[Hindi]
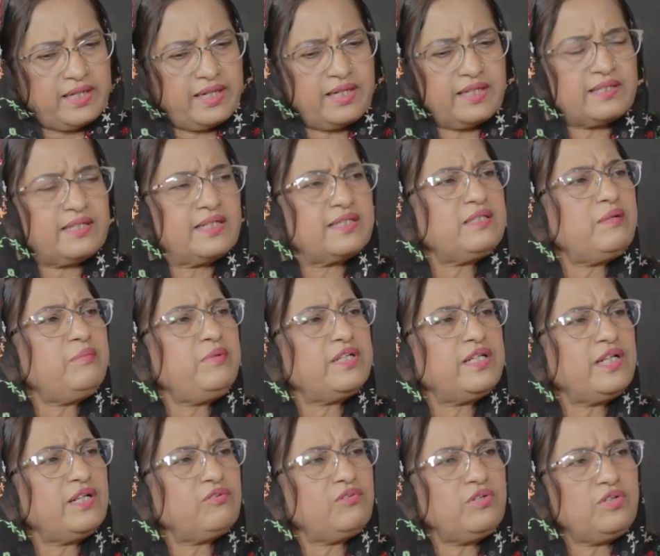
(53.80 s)
डायरेक्टर से
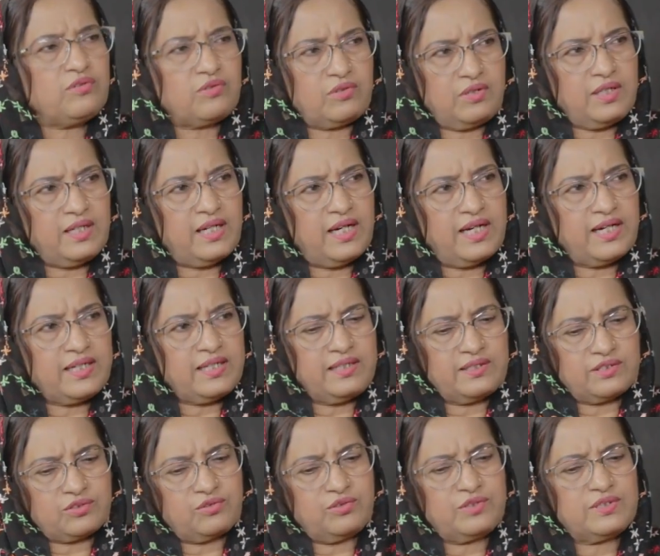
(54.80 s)
मीटिंग हुई उन्होंने कहा कि
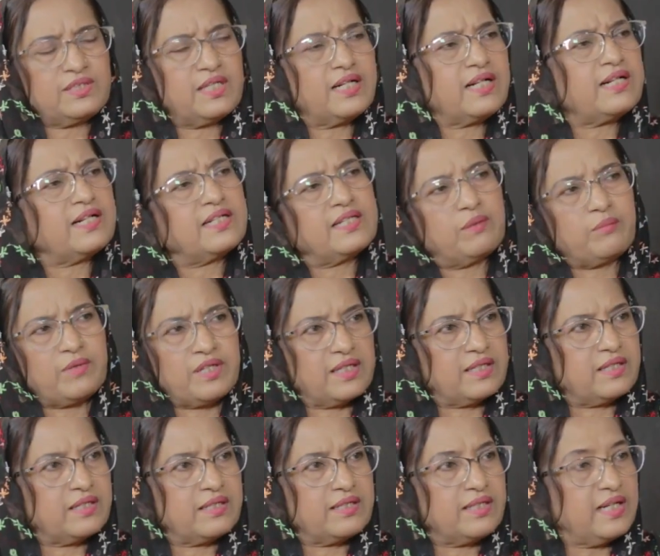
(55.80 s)
इसको इस तरह कर दे मैंने
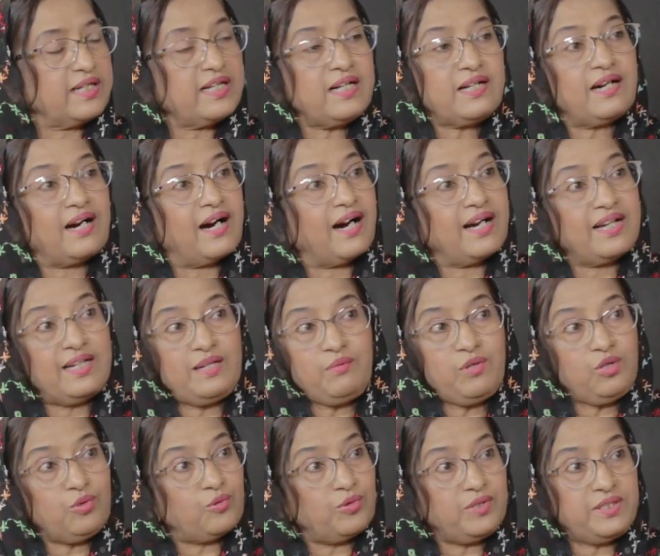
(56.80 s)
कर दिया लेकिन कहानी
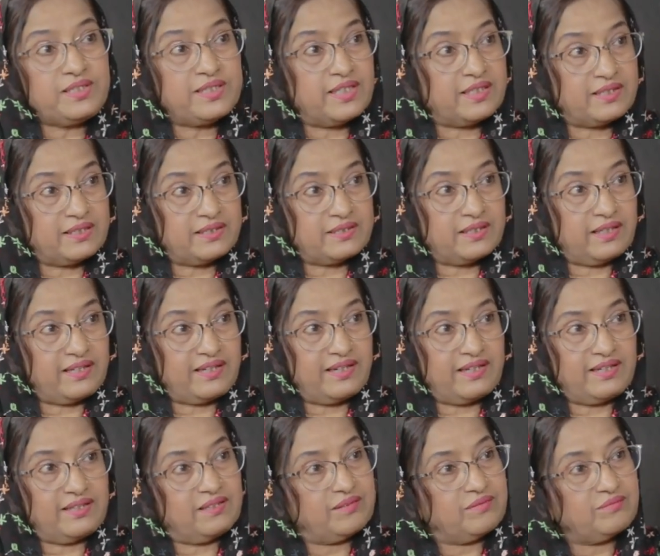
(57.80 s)
में कोई चेंज नहीं
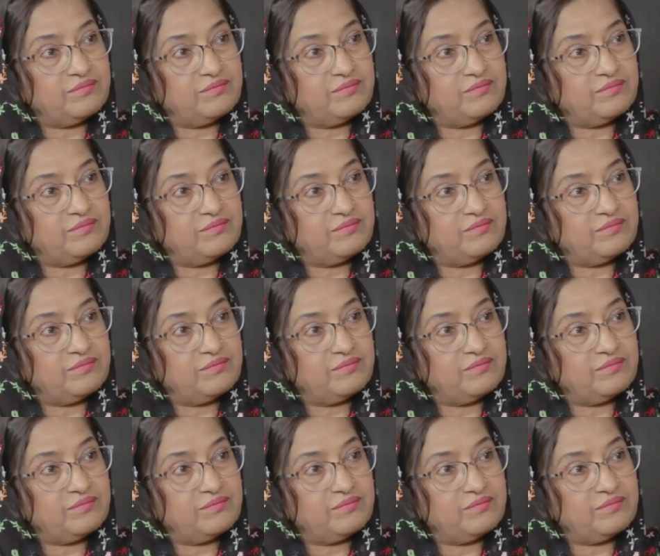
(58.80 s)
आई